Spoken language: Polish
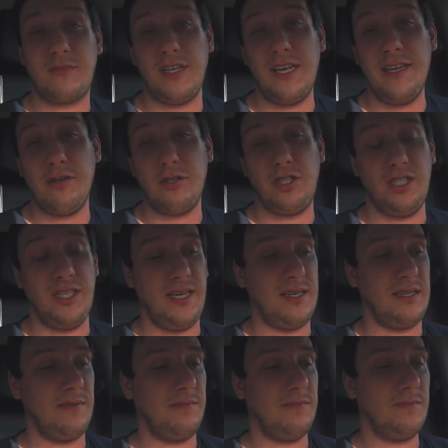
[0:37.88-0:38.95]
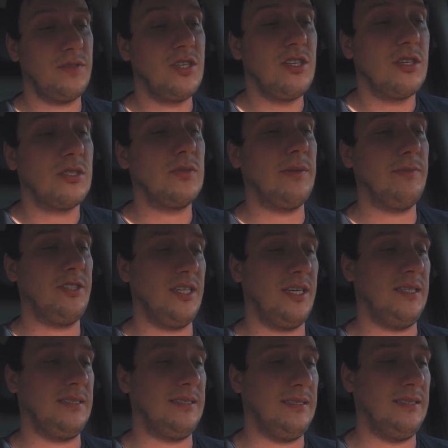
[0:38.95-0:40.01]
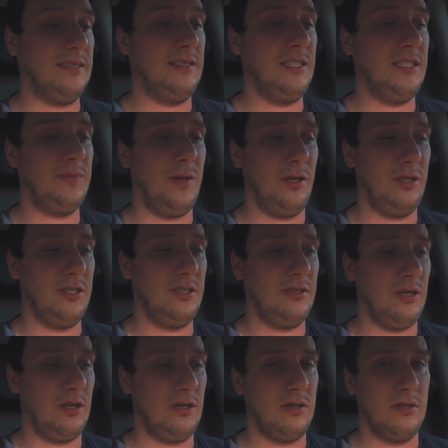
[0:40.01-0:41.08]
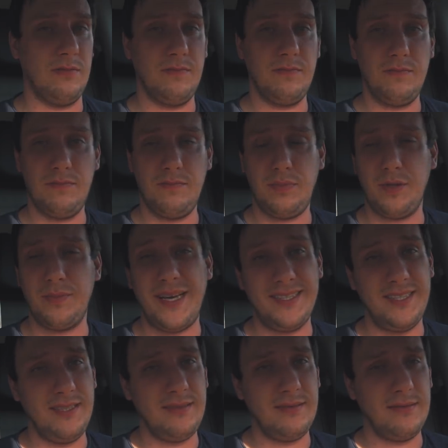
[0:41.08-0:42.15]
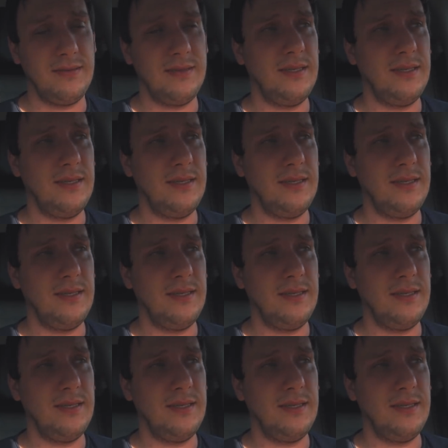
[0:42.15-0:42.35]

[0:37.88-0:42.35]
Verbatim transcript: Kolejny odcinek. Przeniosłem się z Lizbony do pod Madryt.